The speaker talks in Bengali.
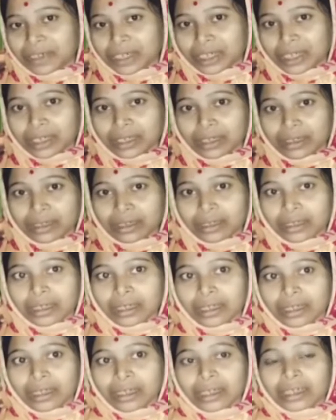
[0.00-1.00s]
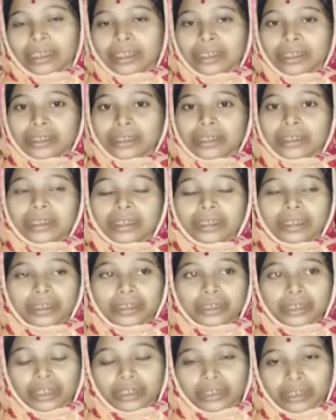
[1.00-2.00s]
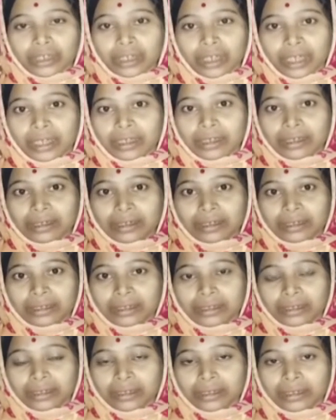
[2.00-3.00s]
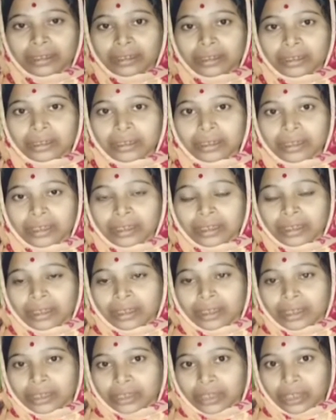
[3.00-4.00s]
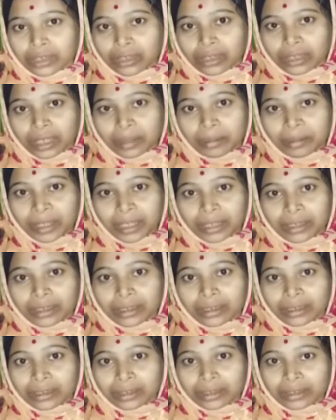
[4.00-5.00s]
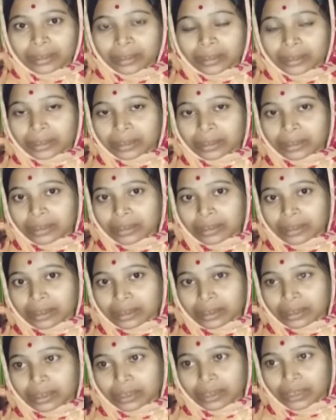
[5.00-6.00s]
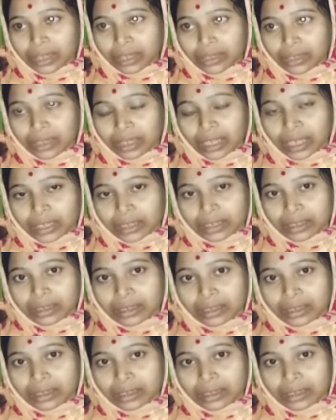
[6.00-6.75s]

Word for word: কে মারছে এই সজল টাইটেল কি সজল দাস সজল দাস